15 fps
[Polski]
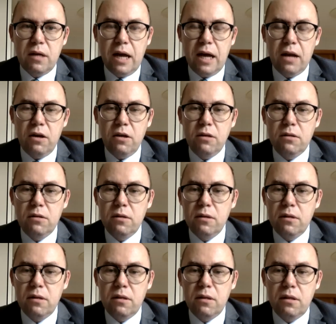Halo?
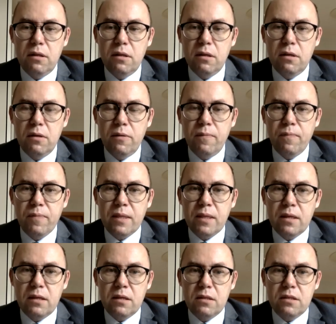Halo?
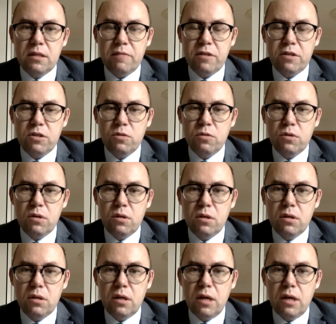Słyszę, ja słyszę.